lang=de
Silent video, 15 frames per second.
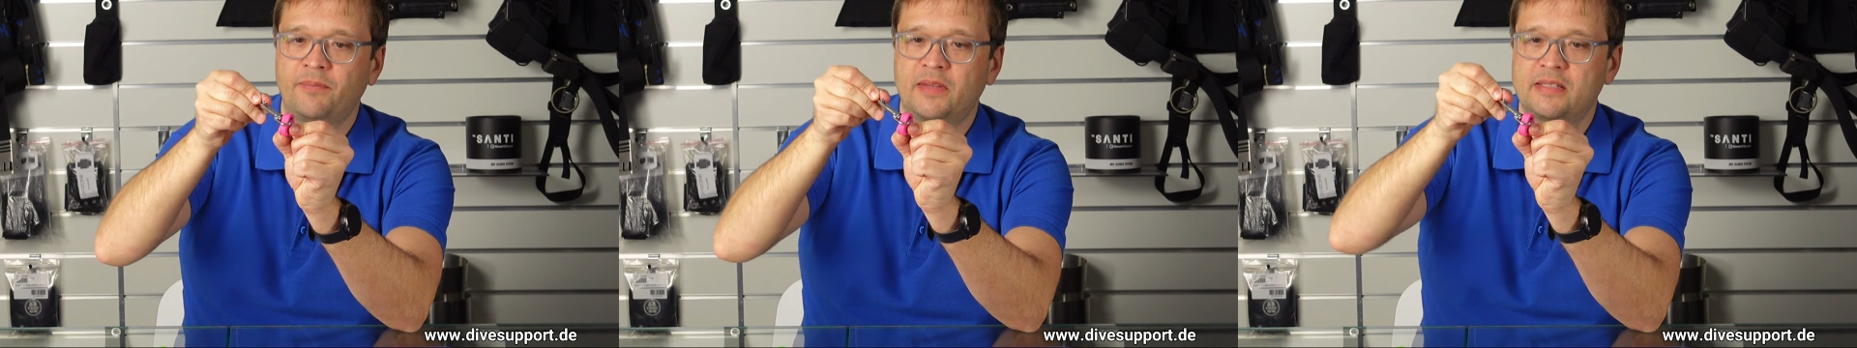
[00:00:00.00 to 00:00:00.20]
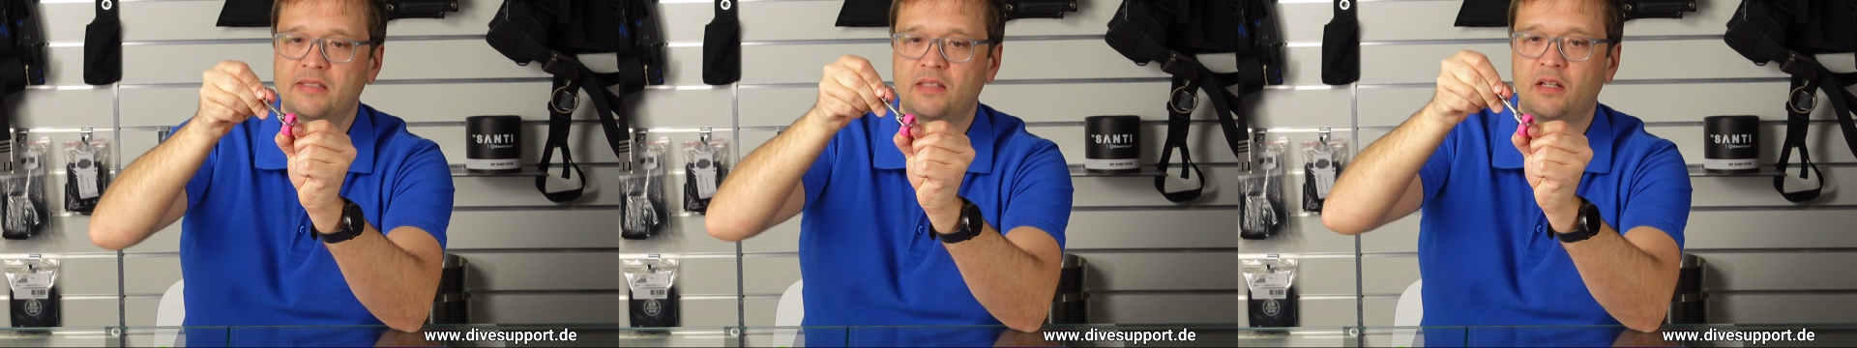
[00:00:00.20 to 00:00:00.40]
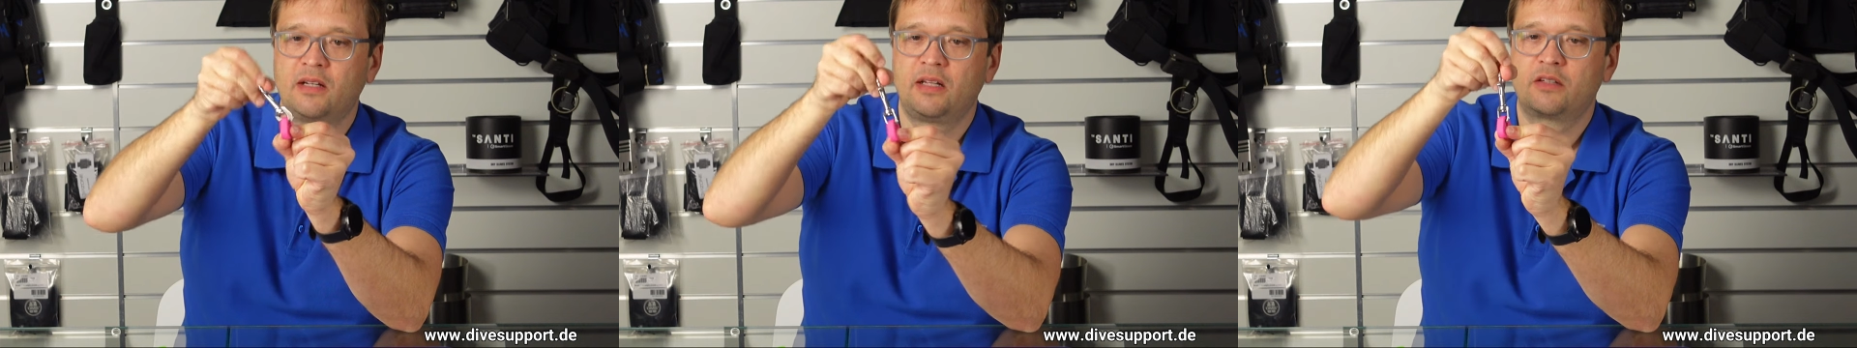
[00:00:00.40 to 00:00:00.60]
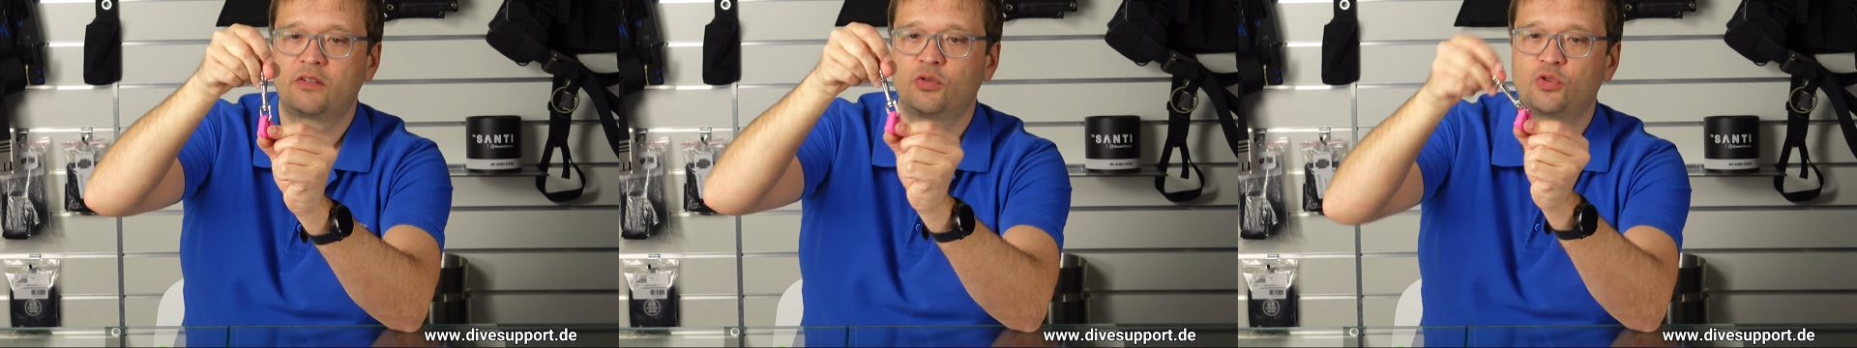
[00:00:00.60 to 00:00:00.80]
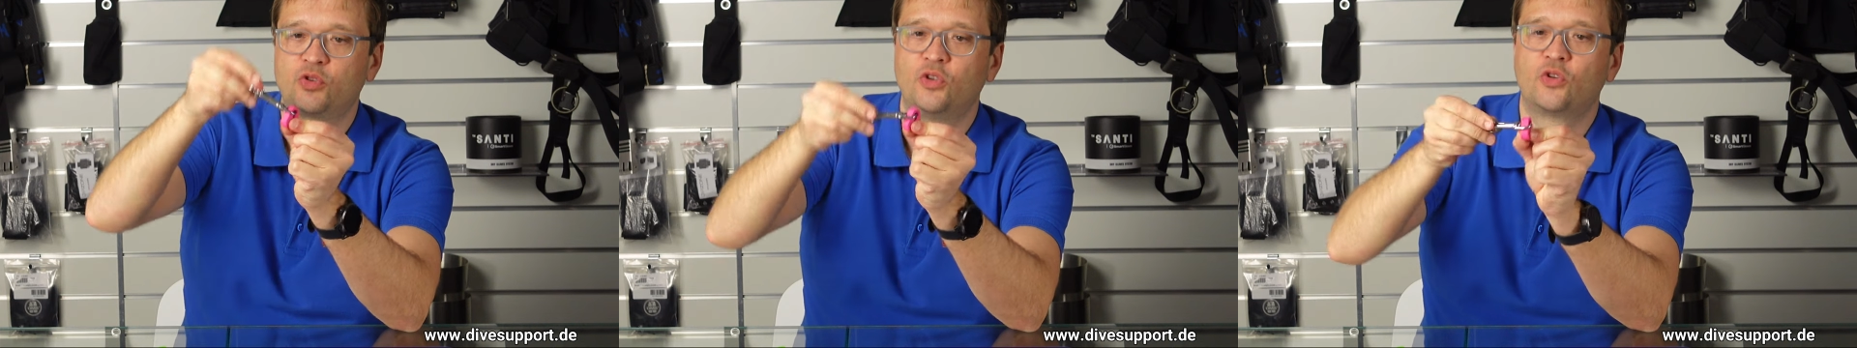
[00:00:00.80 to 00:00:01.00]
dass er dann jetzt
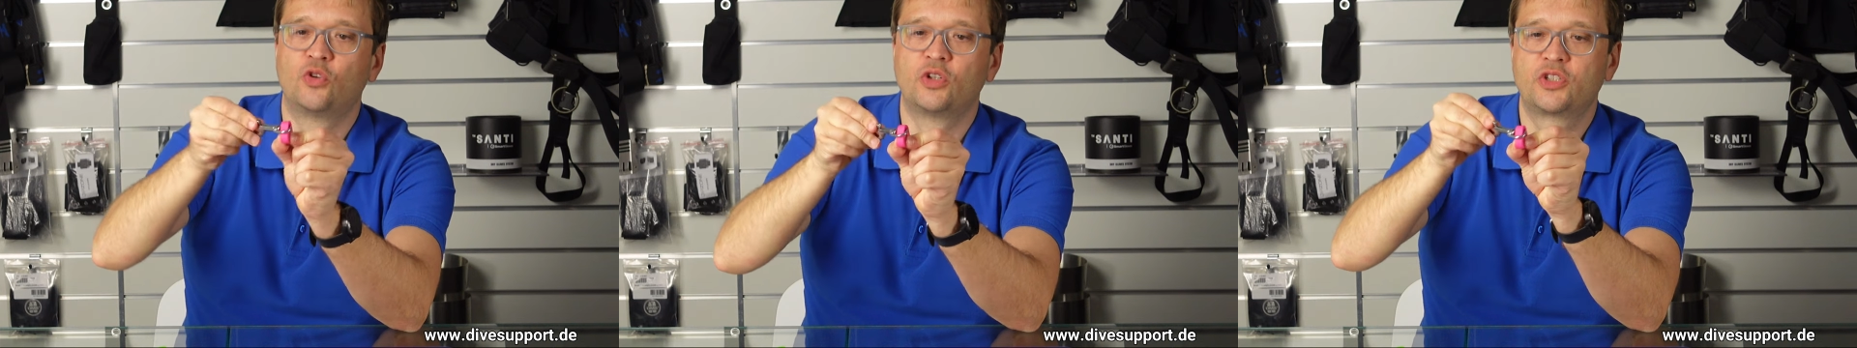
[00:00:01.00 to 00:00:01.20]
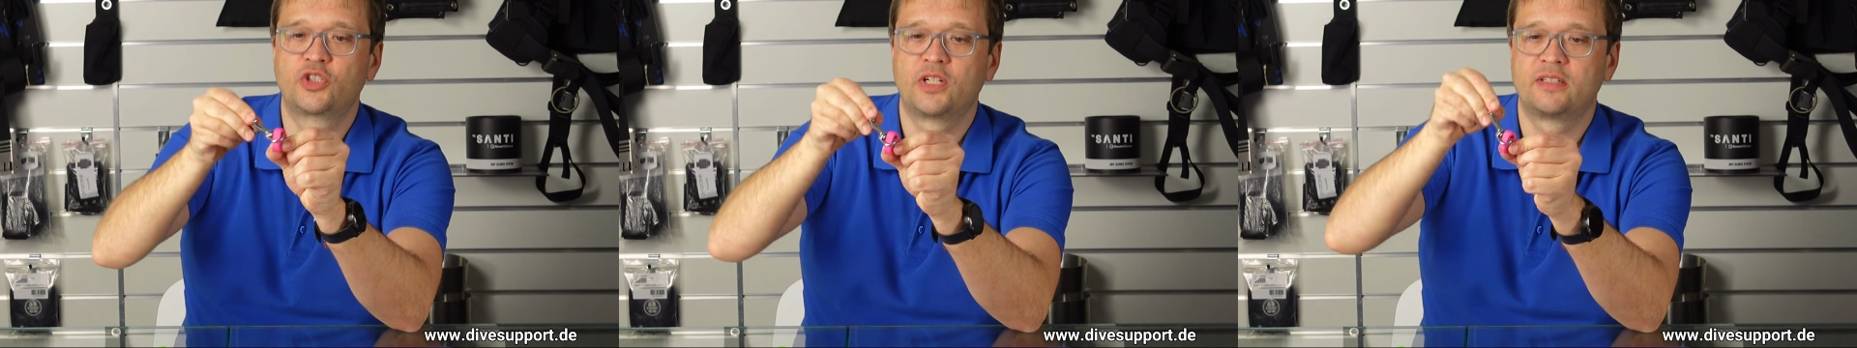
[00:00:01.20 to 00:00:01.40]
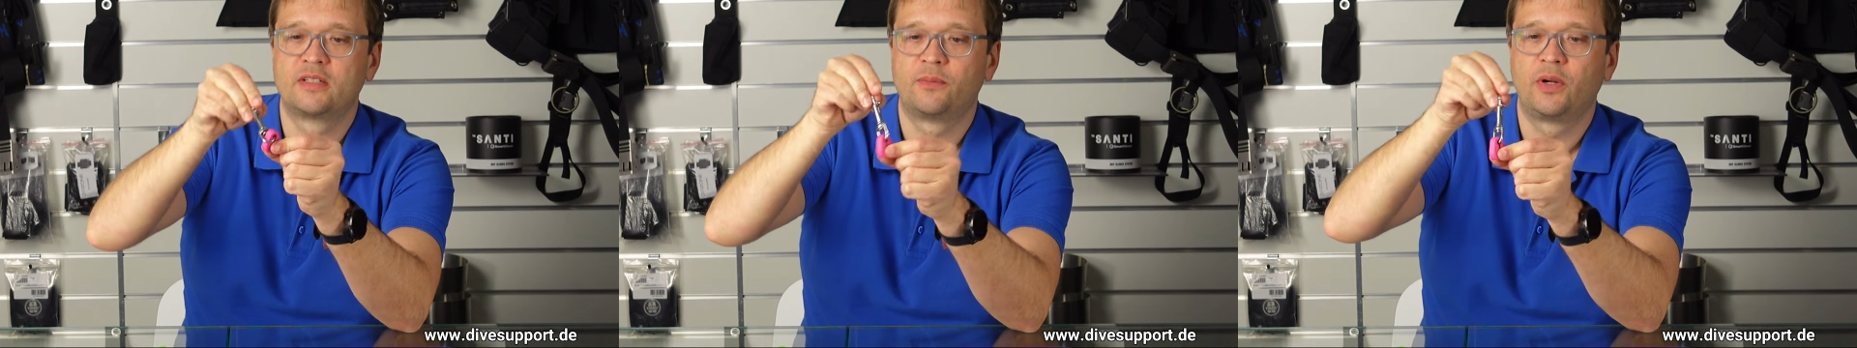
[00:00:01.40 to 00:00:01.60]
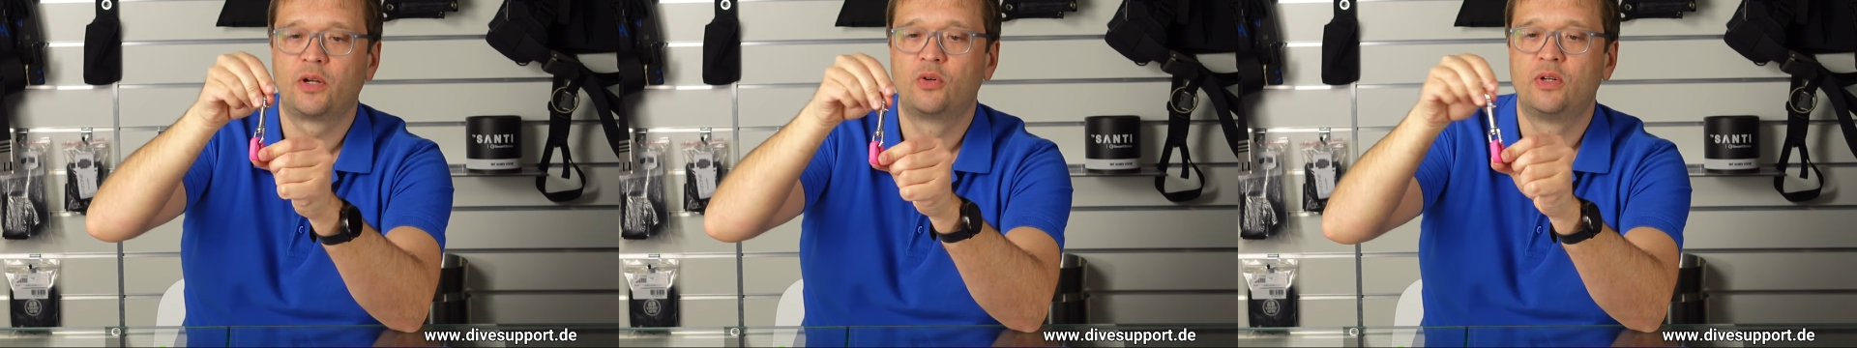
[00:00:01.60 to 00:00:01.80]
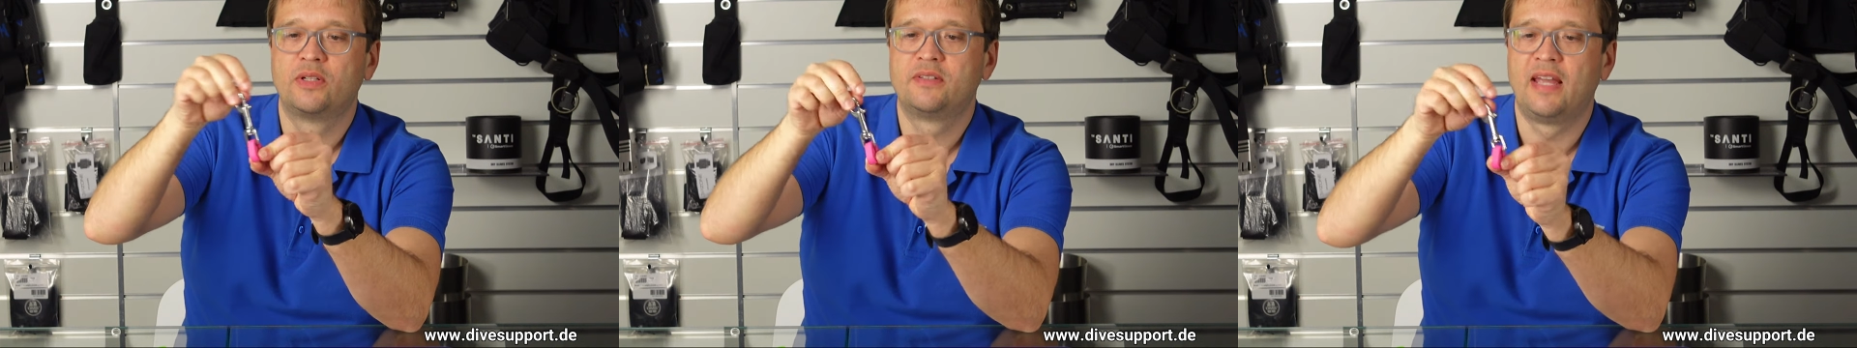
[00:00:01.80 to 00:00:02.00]
so schön rutscht, dass er mal
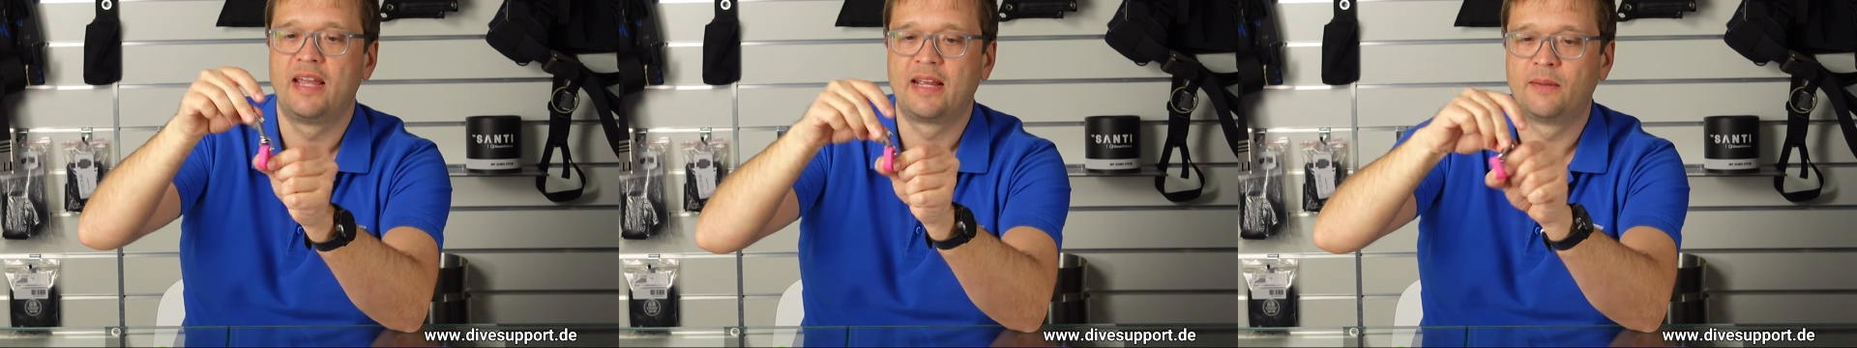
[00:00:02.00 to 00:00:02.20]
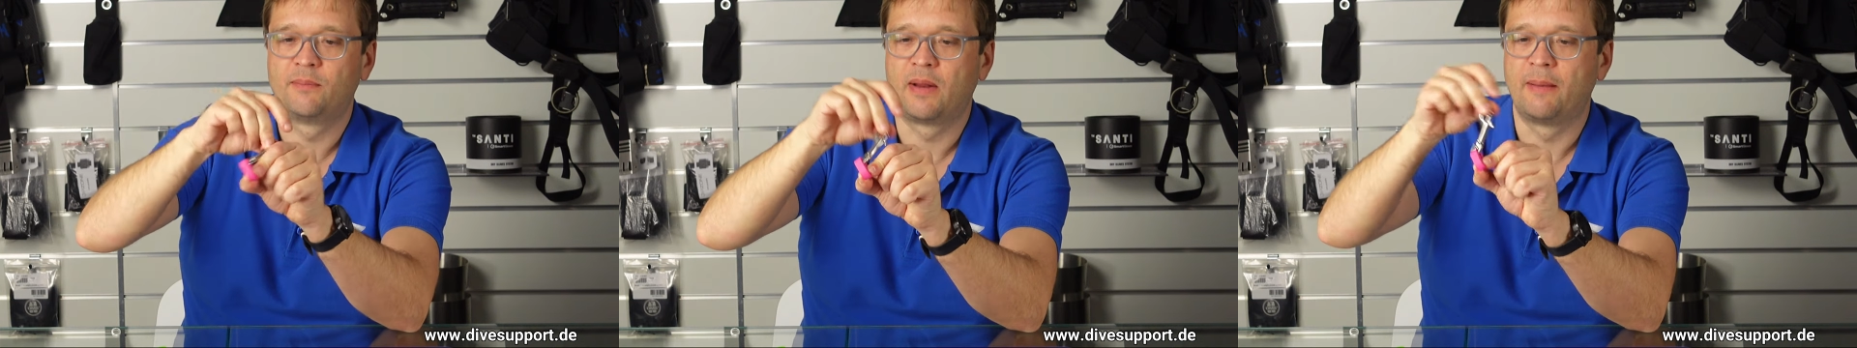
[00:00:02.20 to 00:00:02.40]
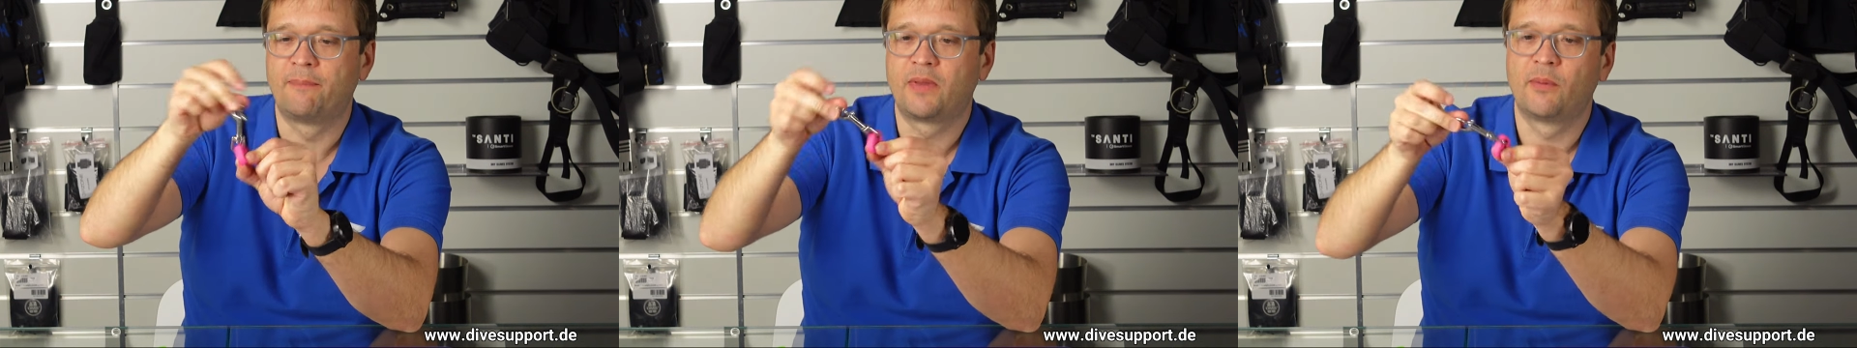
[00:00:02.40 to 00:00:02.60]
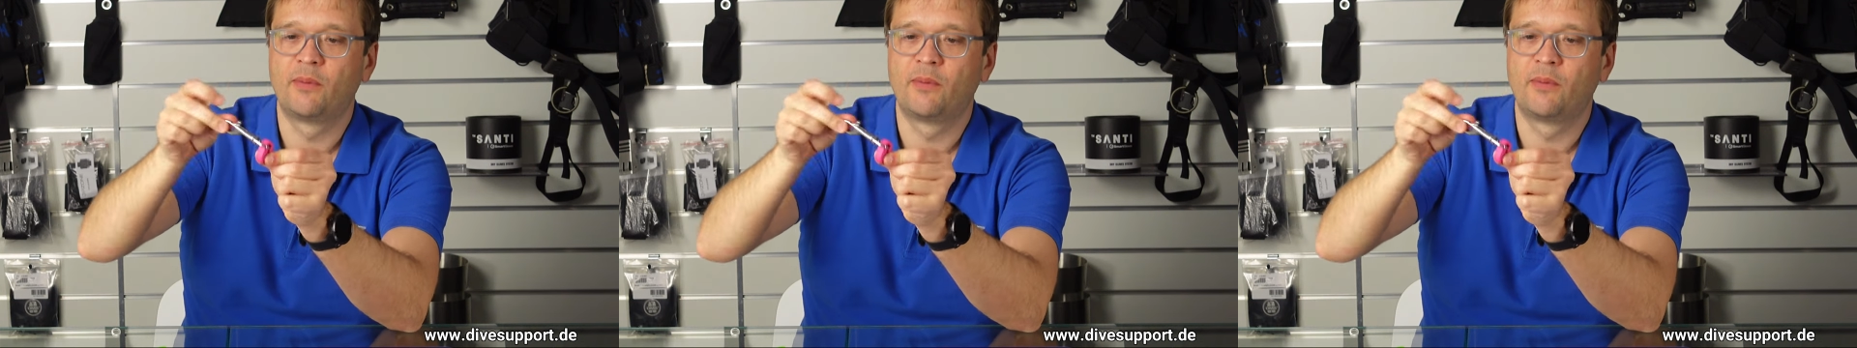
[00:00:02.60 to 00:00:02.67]
kurz hängen bleibt.